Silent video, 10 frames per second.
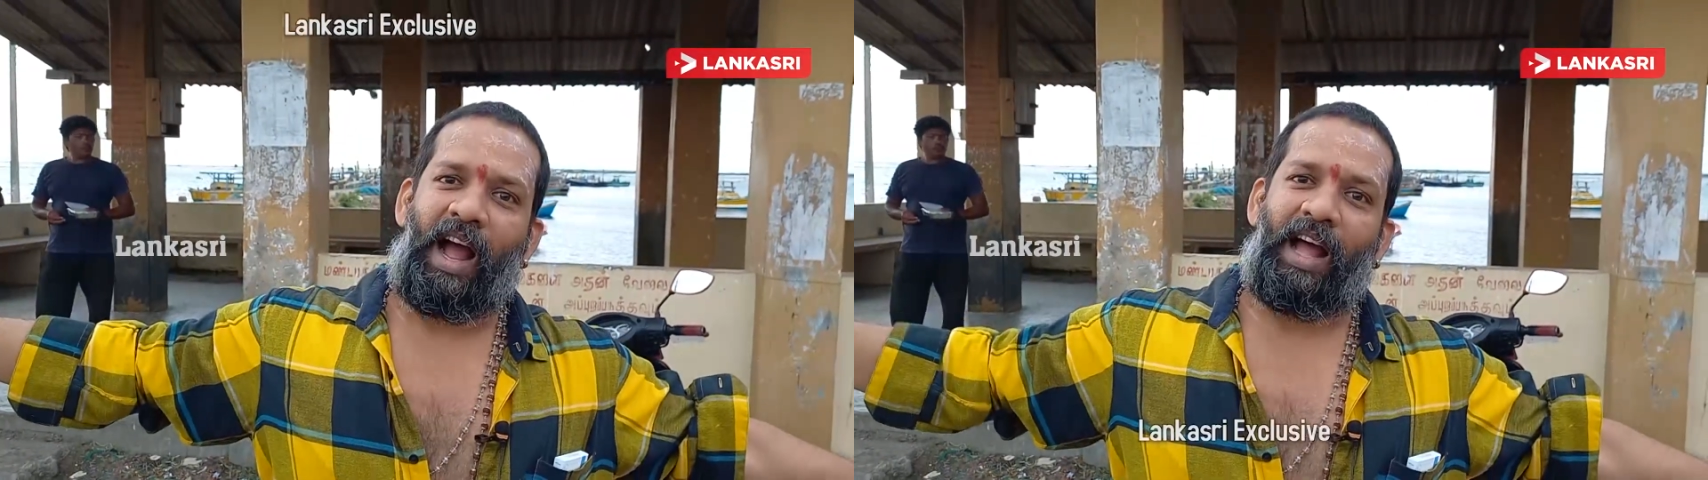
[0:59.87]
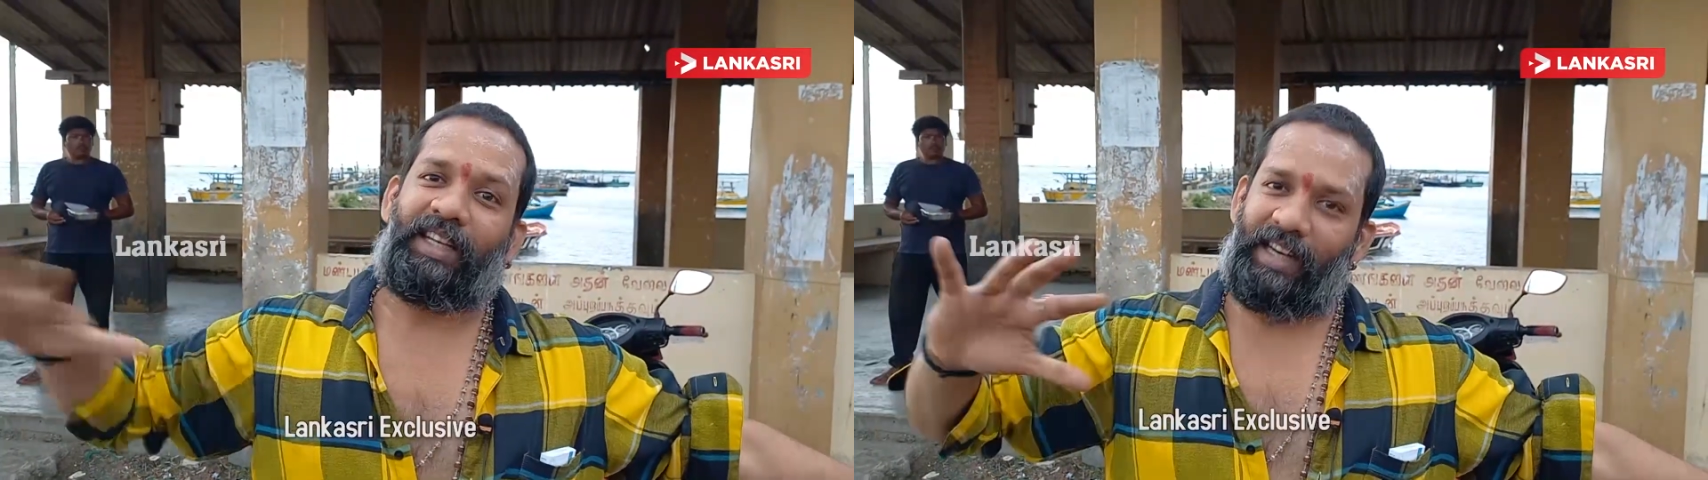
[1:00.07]

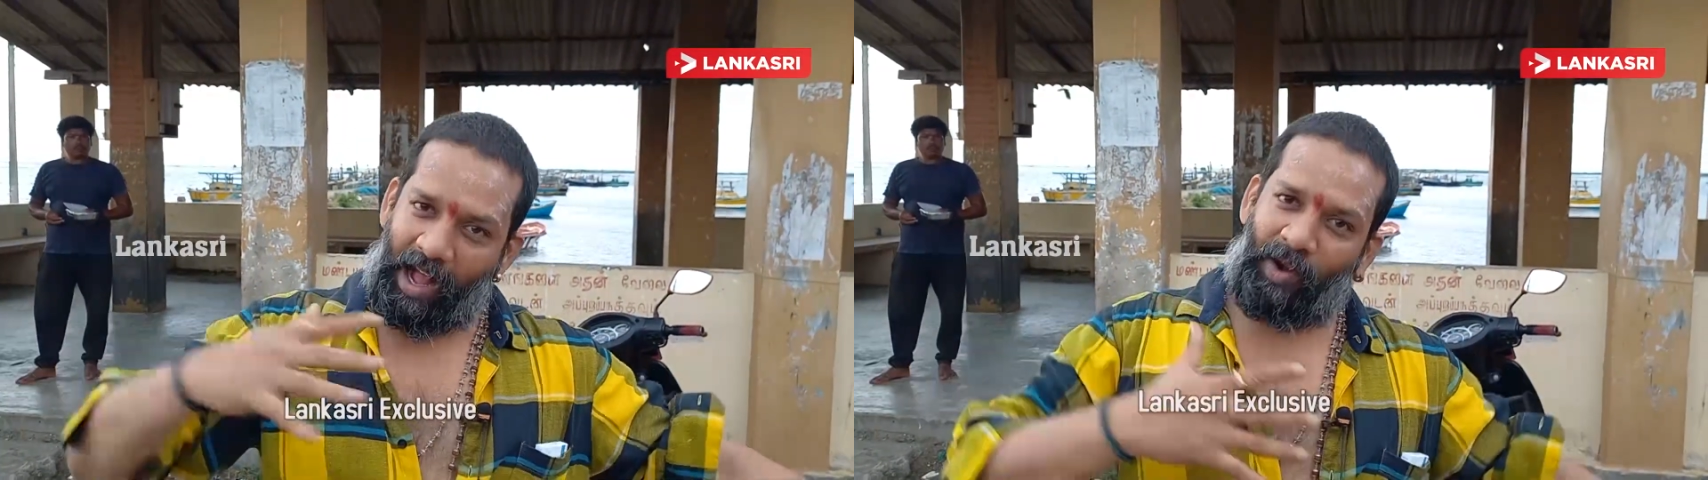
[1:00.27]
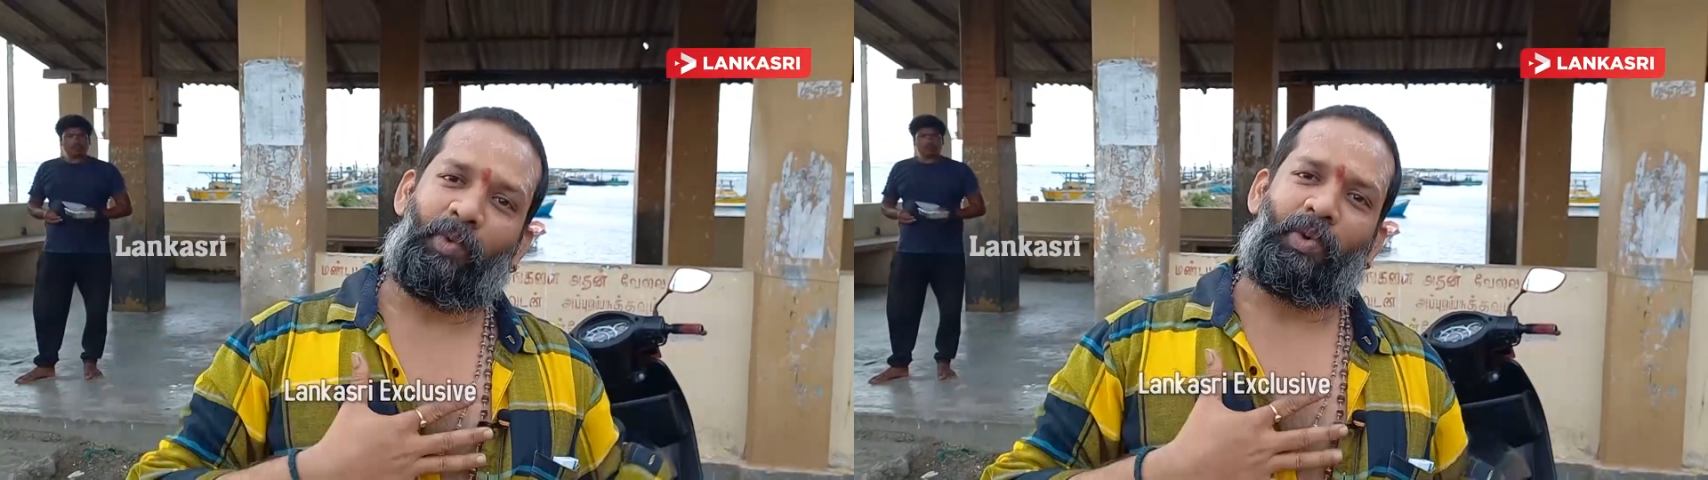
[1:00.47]
அதுக்கு
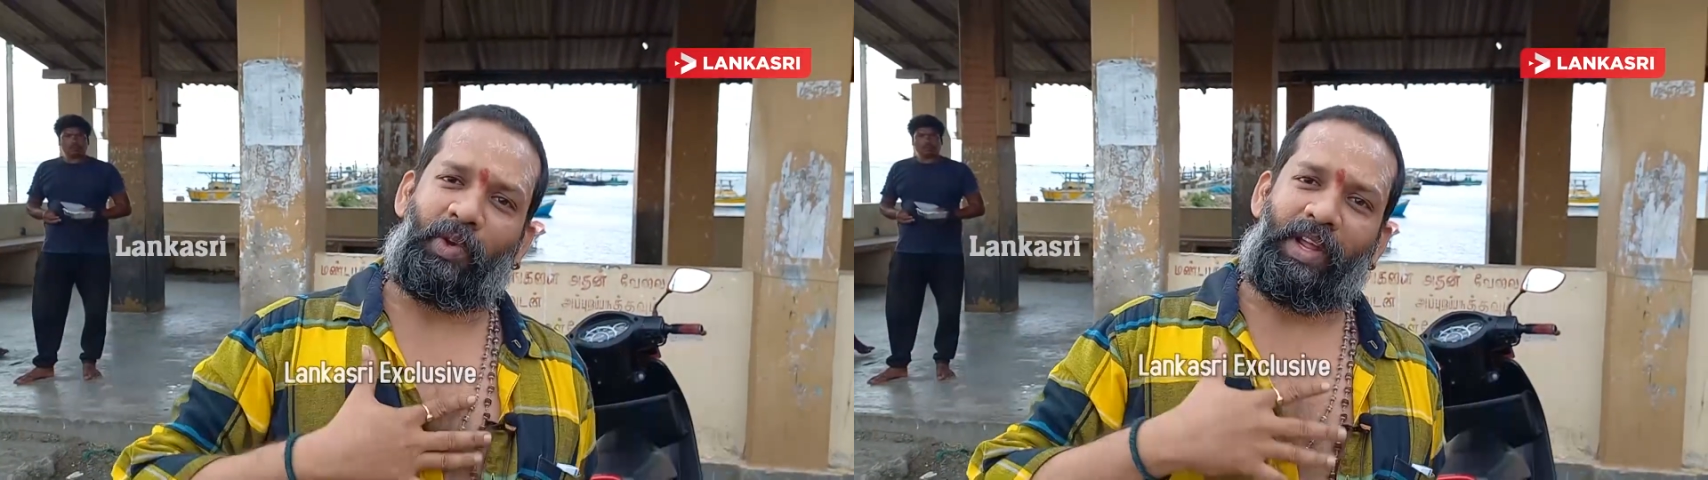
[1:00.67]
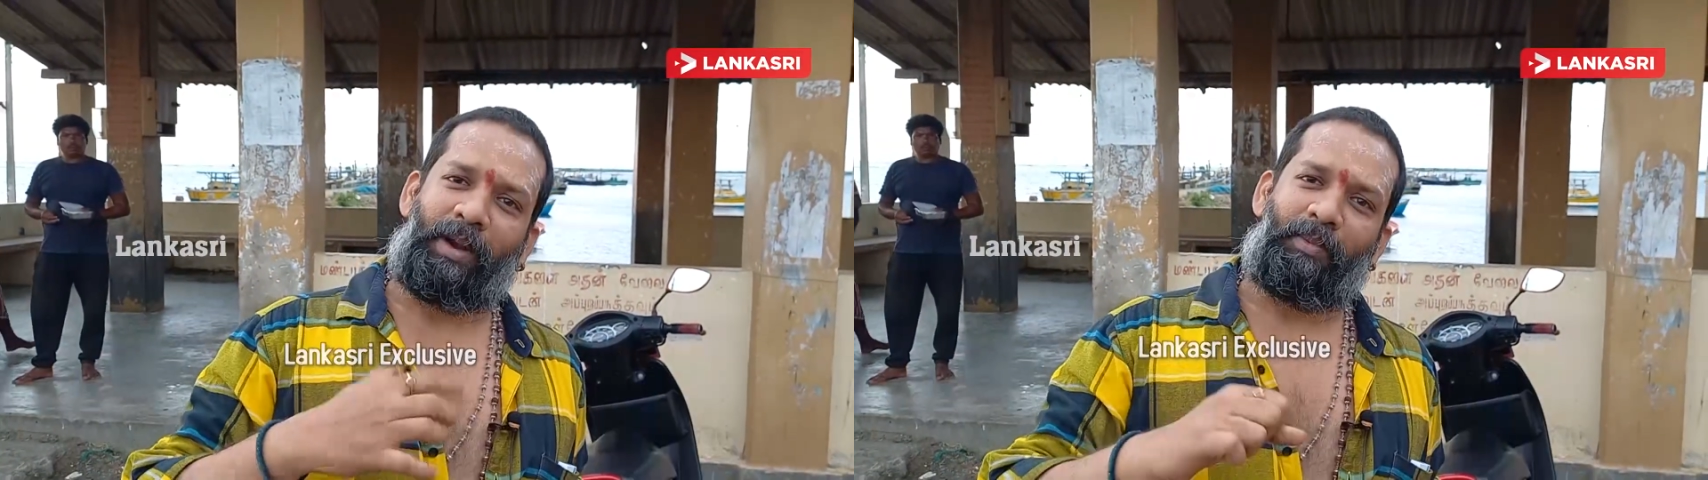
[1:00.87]
நாங்களும்
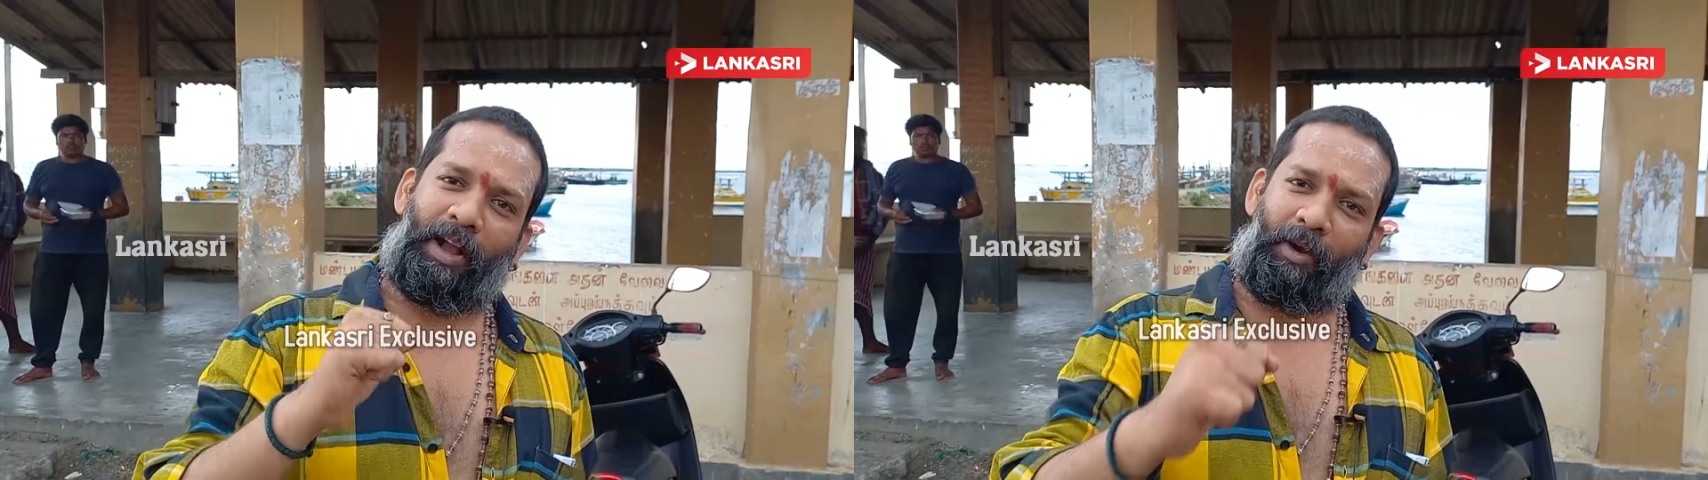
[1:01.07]
உறுதுணையாக இருப்போம்